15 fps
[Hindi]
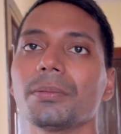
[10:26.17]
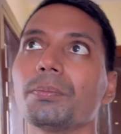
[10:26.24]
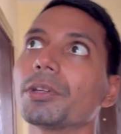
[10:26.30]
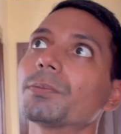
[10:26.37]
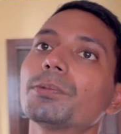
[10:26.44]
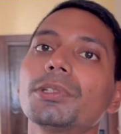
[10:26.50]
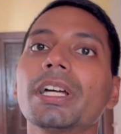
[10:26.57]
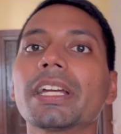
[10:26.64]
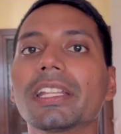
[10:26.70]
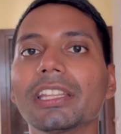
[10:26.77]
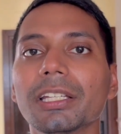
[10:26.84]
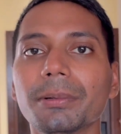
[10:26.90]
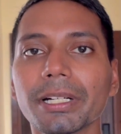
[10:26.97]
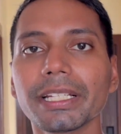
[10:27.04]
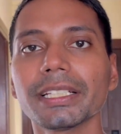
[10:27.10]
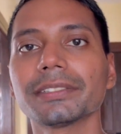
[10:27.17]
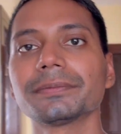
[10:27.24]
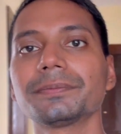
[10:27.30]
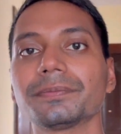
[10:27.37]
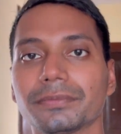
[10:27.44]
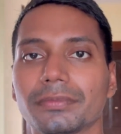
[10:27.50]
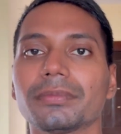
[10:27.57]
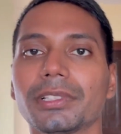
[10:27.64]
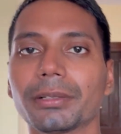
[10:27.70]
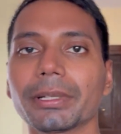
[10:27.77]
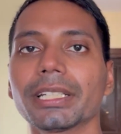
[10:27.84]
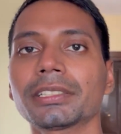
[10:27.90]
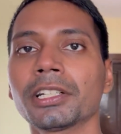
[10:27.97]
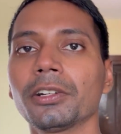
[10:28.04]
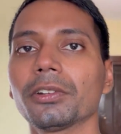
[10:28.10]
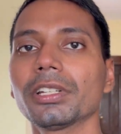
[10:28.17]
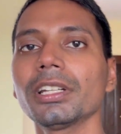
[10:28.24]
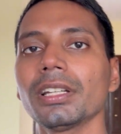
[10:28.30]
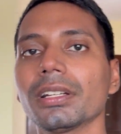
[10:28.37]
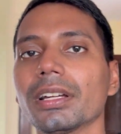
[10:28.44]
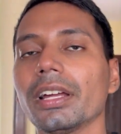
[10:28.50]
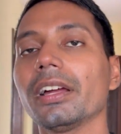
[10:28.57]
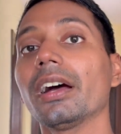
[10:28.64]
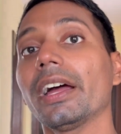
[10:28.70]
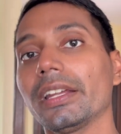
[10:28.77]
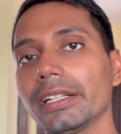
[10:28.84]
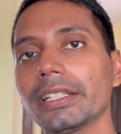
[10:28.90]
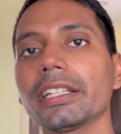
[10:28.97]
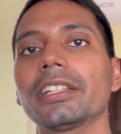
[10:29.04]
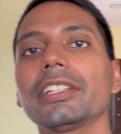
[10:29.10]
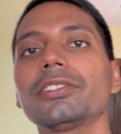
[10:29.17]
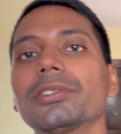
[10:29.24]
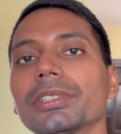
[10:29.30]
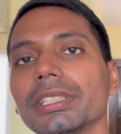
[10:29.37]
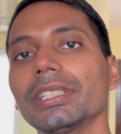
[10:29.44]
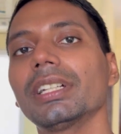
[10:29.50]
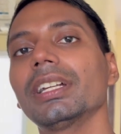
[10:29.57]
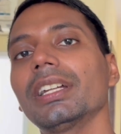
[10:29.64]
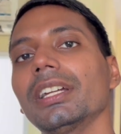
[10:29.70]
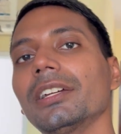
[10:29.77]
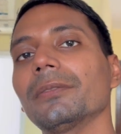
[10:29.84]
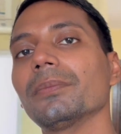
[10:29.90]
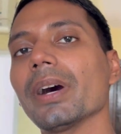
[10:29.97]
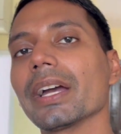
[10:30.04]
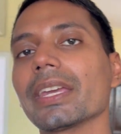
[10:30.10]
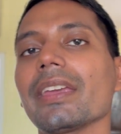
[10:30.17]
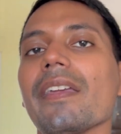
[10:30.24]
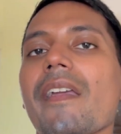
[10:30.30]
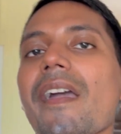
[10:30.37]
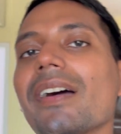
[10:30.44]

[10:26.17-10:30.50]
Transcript: बिग बुद्धा कितने बड़े हैं अब गेस कर लो ना हाइट कितनी होगी बाकी